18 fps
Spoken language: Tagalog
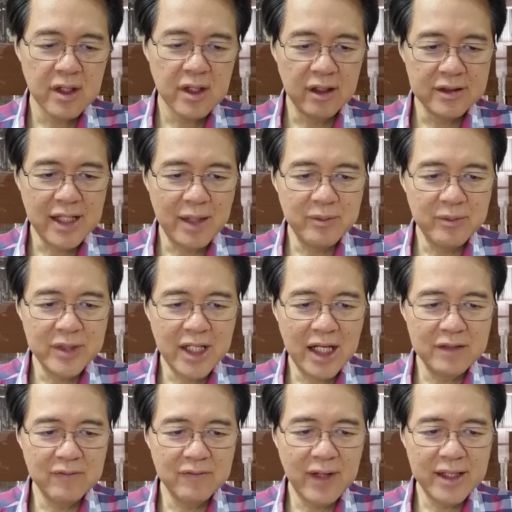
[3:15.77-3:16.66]
Ang dami
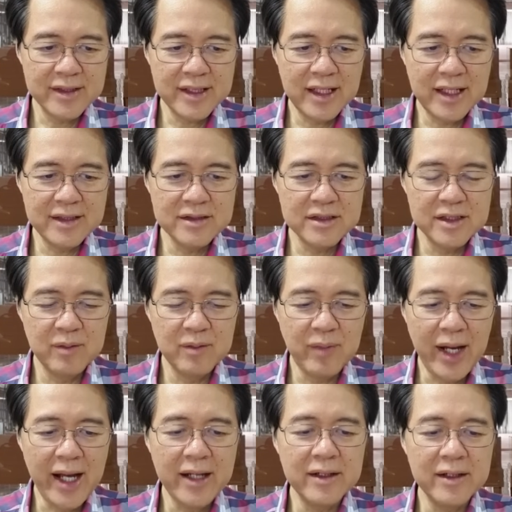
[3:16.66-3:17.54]
niyang advantage, di
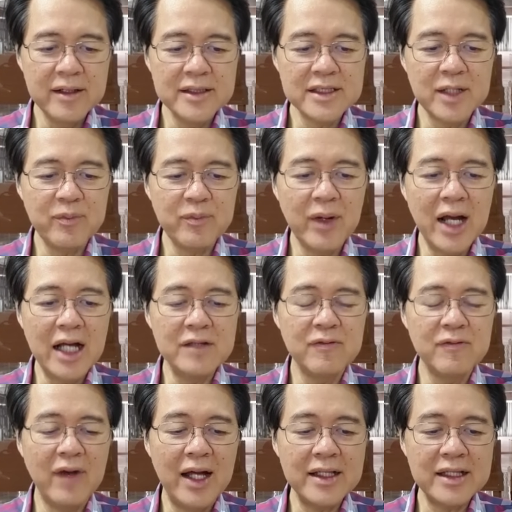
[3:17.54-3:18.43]
ba? Isa pang
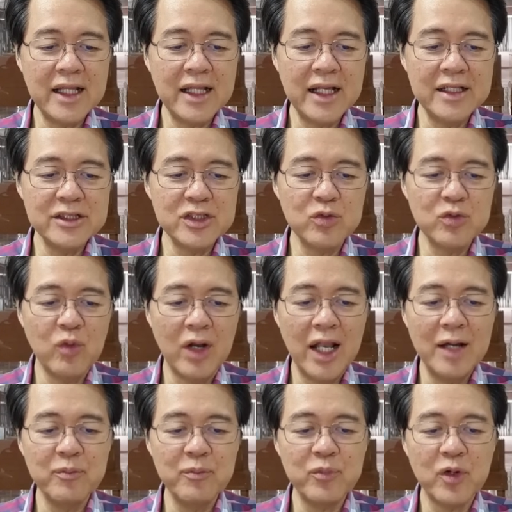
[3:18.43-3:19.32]
advantage,
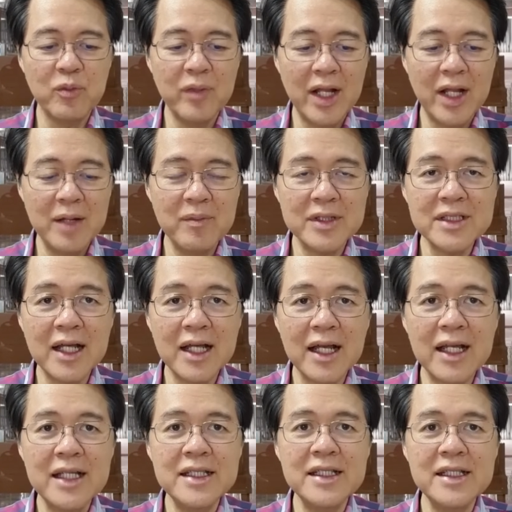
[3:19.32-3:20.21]
walang problema sa
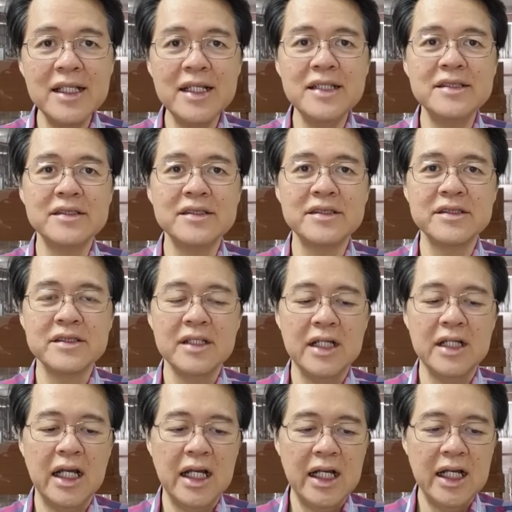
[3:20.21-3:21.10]
kidneys.
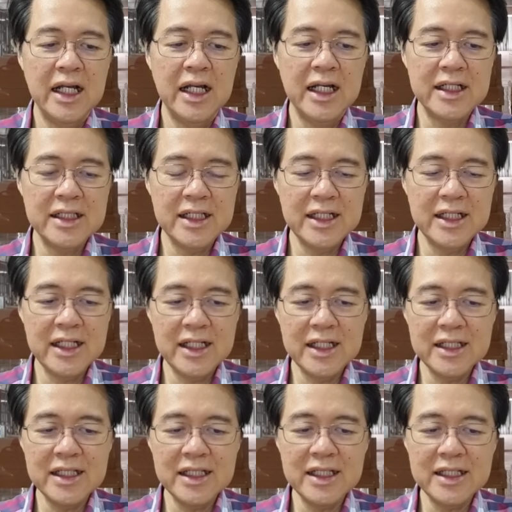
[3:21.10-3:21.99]

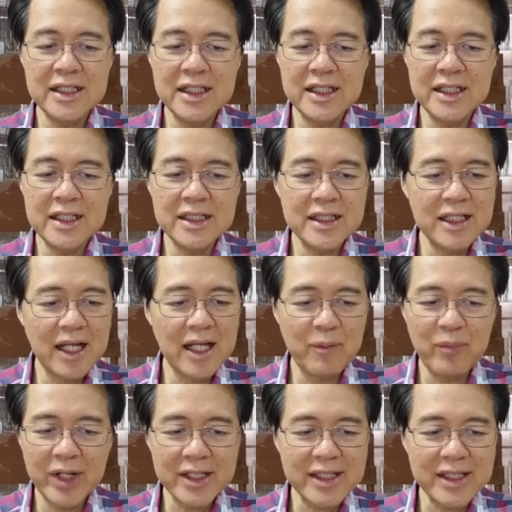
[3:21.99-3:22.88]
Hindi hindi hindi
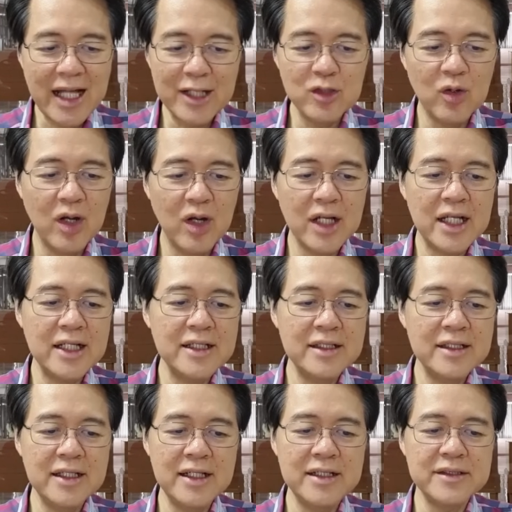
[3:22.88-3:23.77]
apektado ang
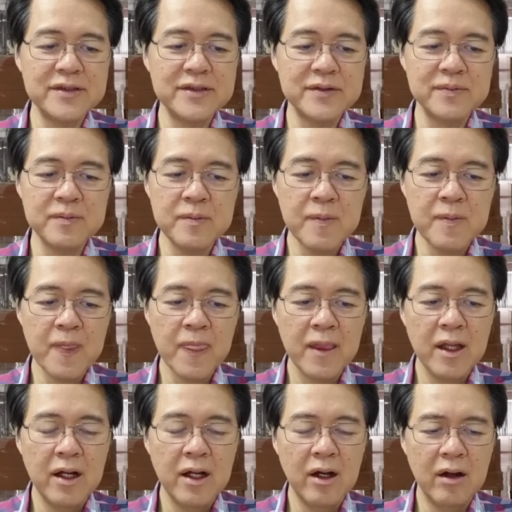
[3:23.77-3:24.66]
kidneys.
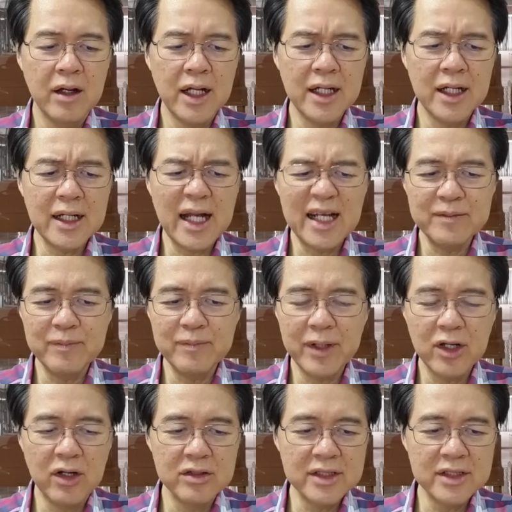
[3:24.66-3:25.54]
Okay, kahit
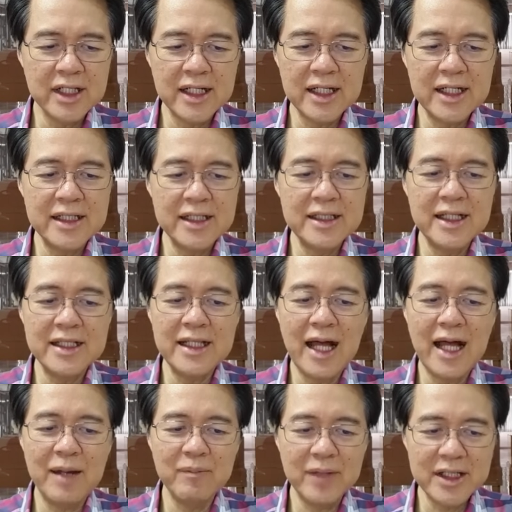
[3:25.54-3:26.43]
may konting kidney
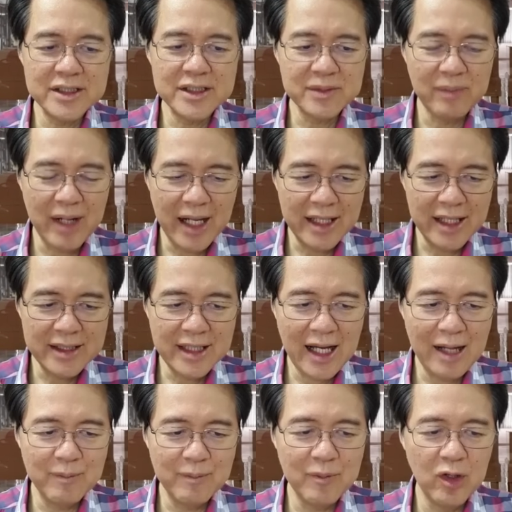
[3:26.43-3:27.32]
damage,
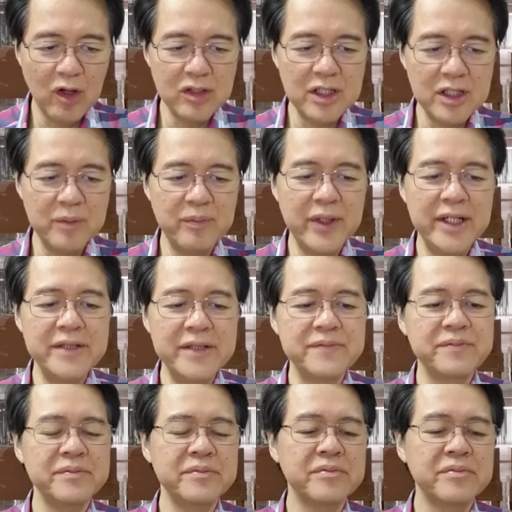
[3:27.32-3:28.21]
maganda ang lodipine.
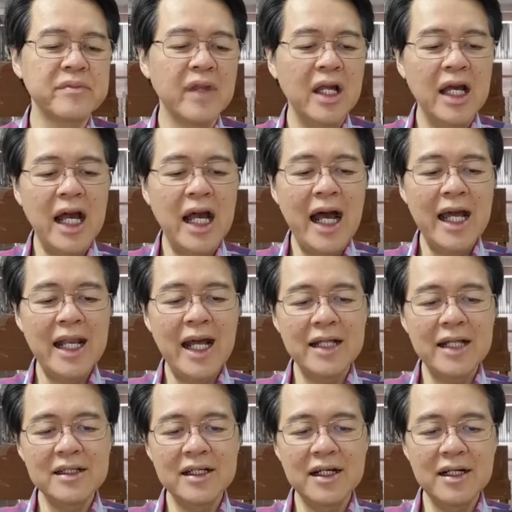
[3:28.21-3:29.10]

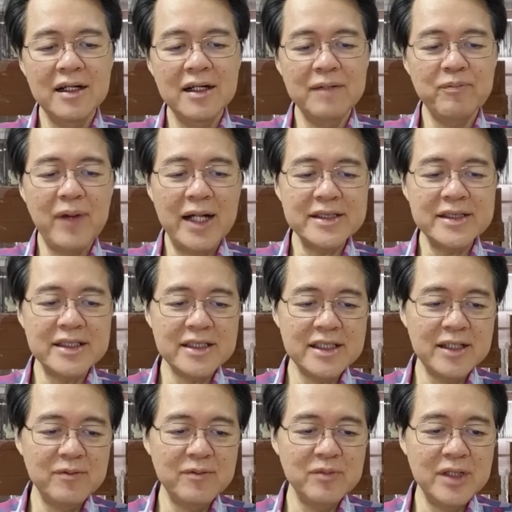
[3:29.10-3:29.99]
Another
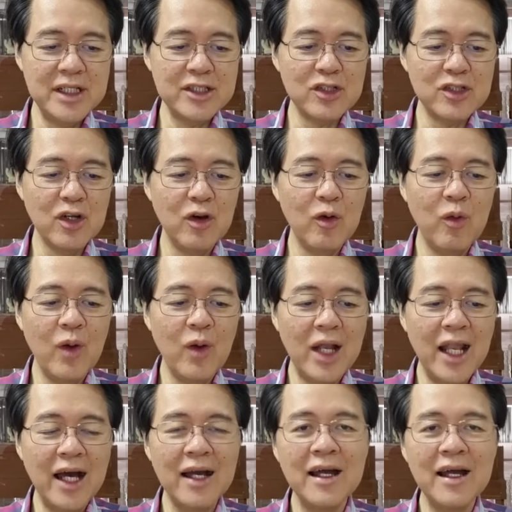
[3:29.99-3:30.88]
positive dito,
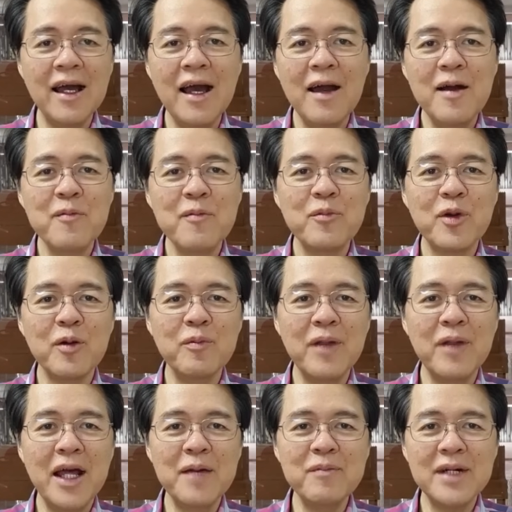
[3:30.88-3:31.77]
walang
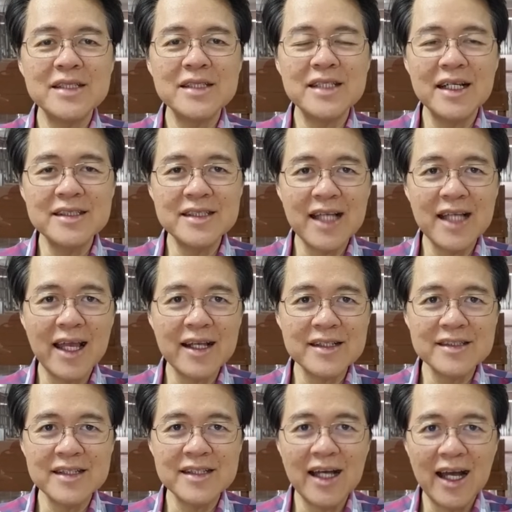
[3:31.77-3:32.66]
problema sa
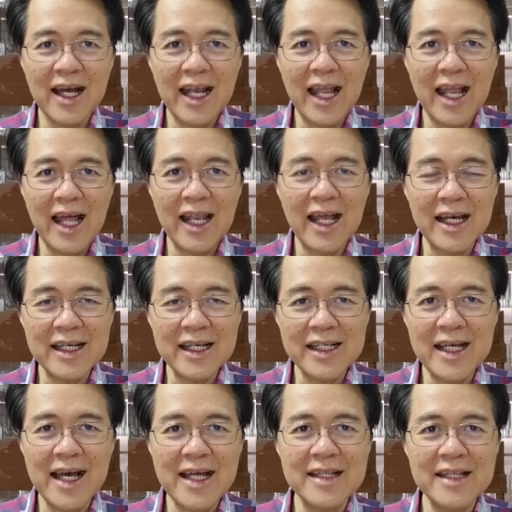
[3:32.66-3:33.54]
sex sa
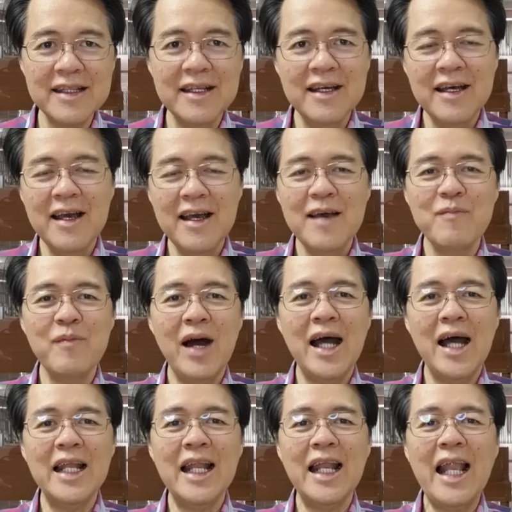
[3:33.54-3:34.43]
kalalakihan.
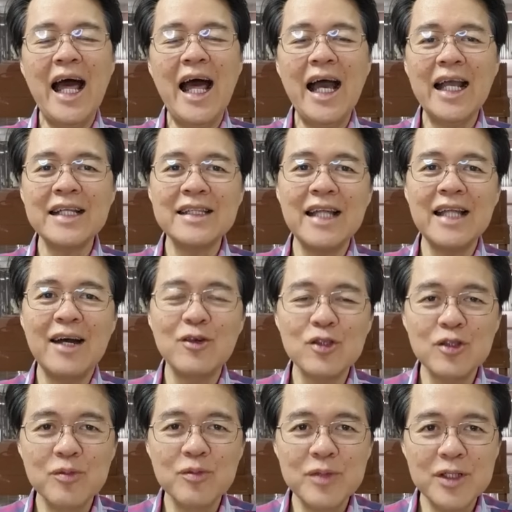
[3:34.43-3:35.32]
Mga lalaki
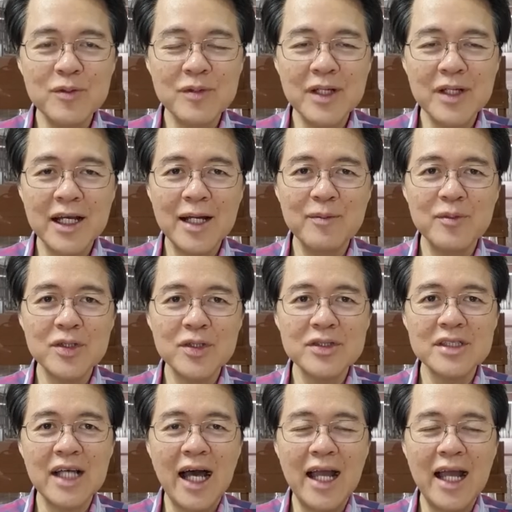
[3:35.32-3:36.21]
takot uminom ng
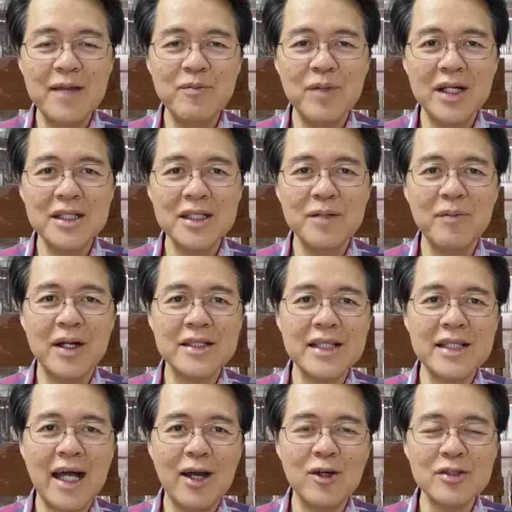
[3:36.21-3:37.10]
gamot sa high blood, 'di ba?
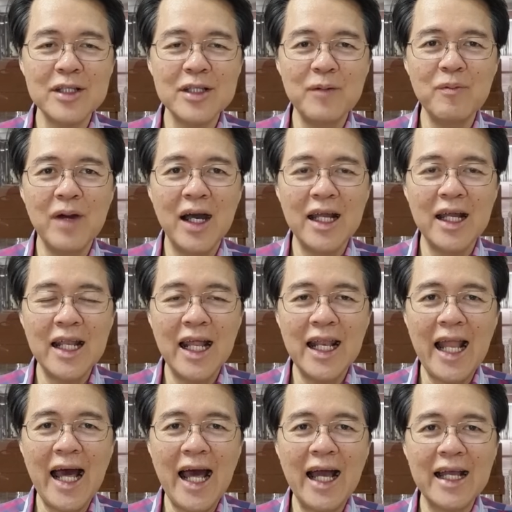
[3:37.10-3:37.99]
Takot ang mga
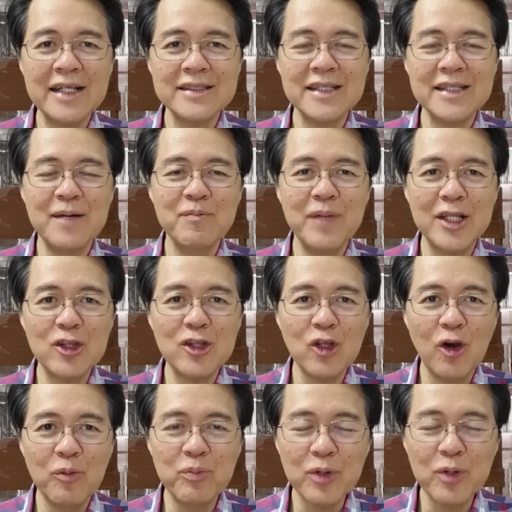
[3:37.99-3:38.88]
lalaki sa
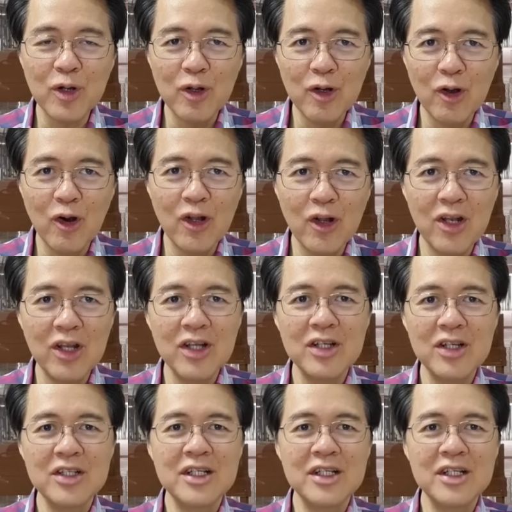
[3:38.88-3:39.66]
metoprolol.